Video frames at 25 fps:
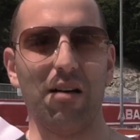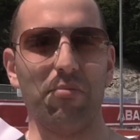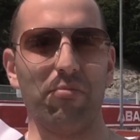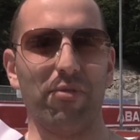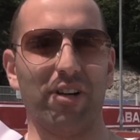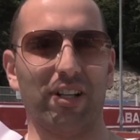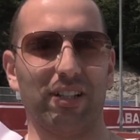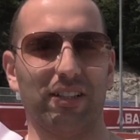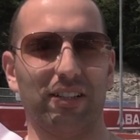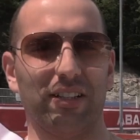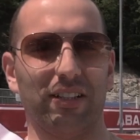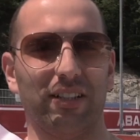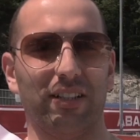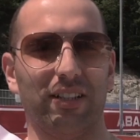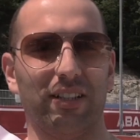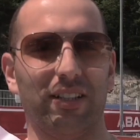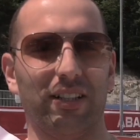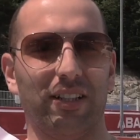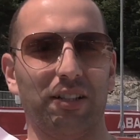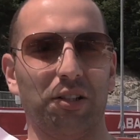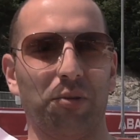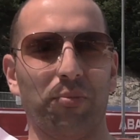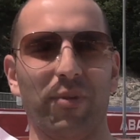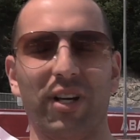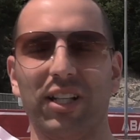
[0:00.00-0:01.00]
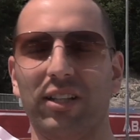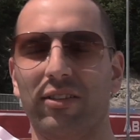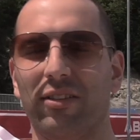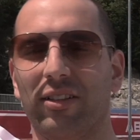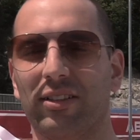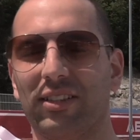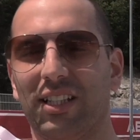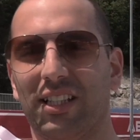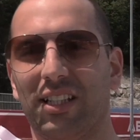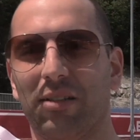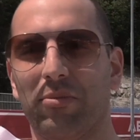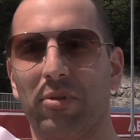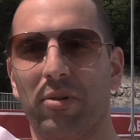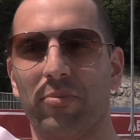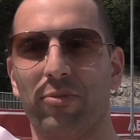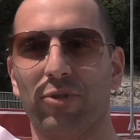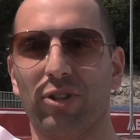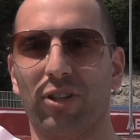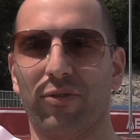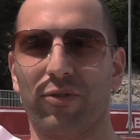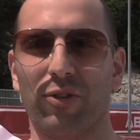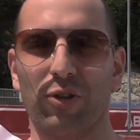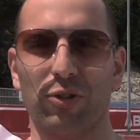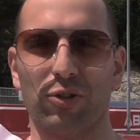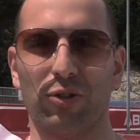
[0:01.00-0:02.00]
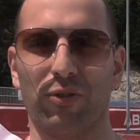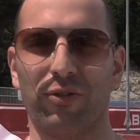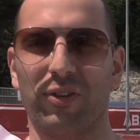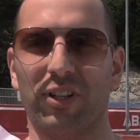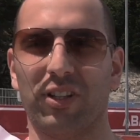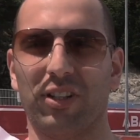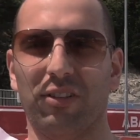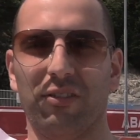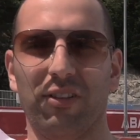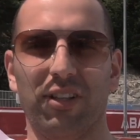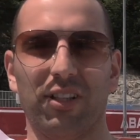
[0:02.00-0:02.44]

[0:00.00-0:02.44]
Abbart eh, ormai è diventata per me una filosofia di